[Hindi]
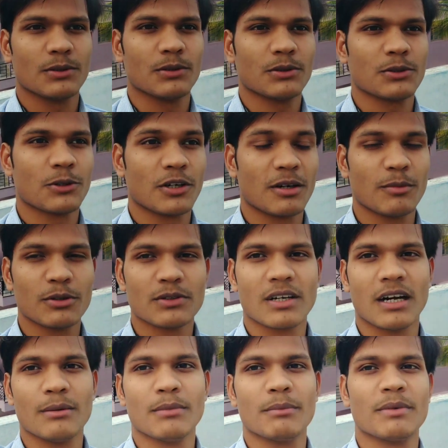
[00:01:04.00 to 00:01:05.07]
तो थोड़ा बहुत
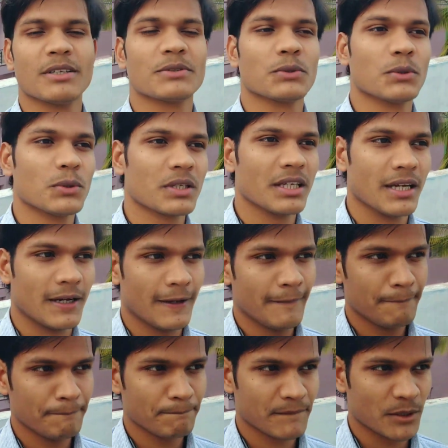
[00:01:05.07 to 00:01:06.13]
काम हमने शुरू किया है
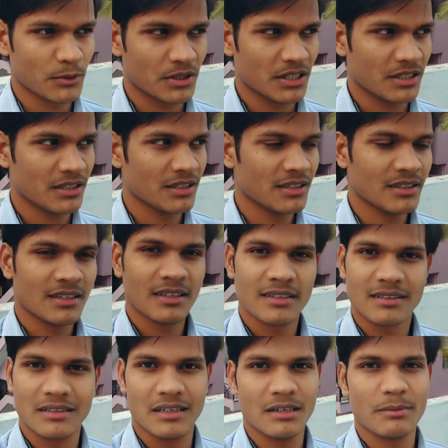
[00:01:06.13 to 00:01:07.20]
क्योंकि
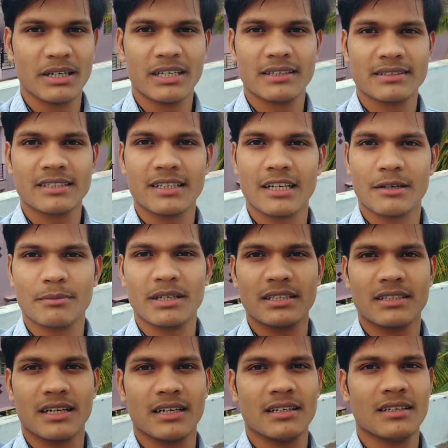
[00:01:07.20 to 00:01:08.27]
डेढ़ महीने से घर में ही
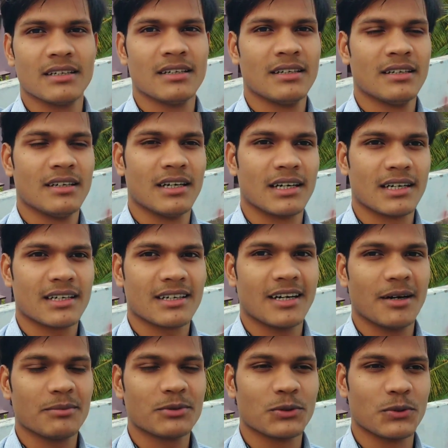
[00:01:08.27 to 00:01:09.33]
था अगर
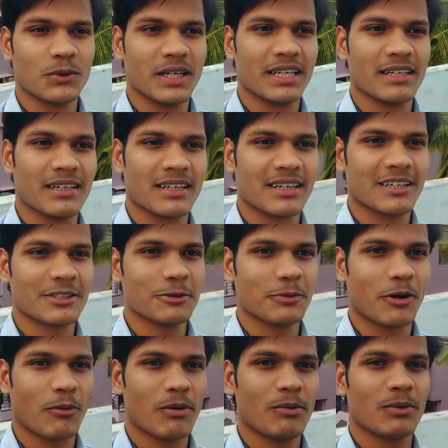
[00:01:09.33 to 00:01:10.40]
काम शुरू नहीं करेंगे तो
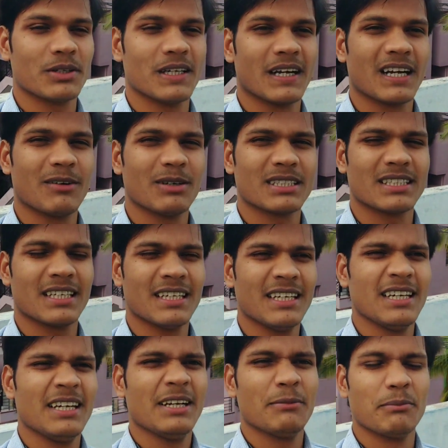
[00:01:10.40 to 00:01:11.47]
प्रॉब्लम हो जाएगा वैसे
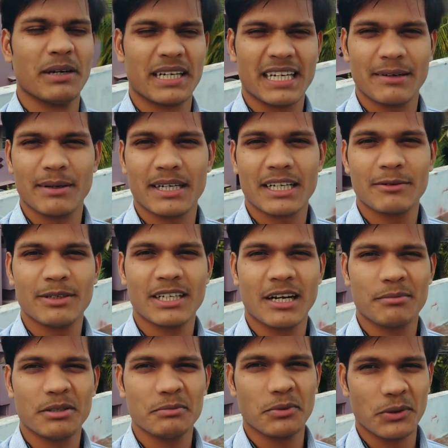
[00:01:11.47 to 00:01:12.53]
बैठे बैठे भी
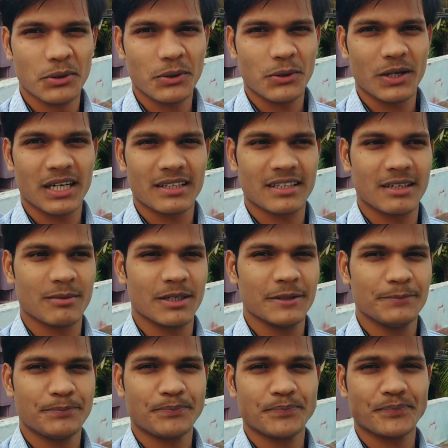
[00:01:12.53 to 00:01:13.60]
काफ़ी बोर हो गया था मैं
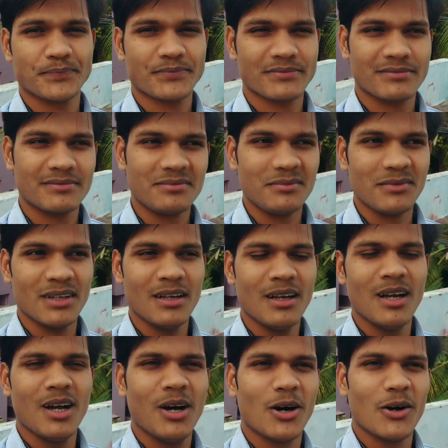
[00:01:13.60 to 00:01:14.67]

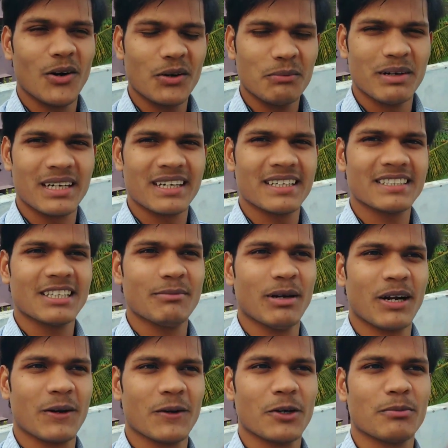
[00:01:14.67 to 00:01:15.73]
और मंडे से
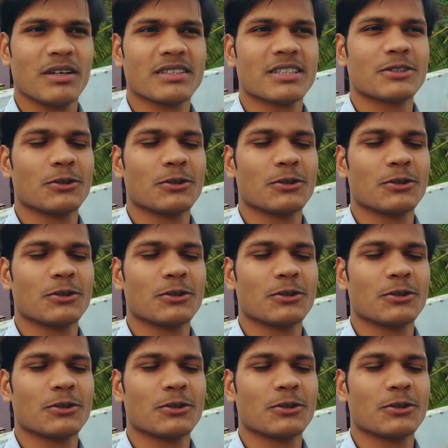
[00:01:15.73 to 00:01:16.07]
बेंगलोर में ऐसे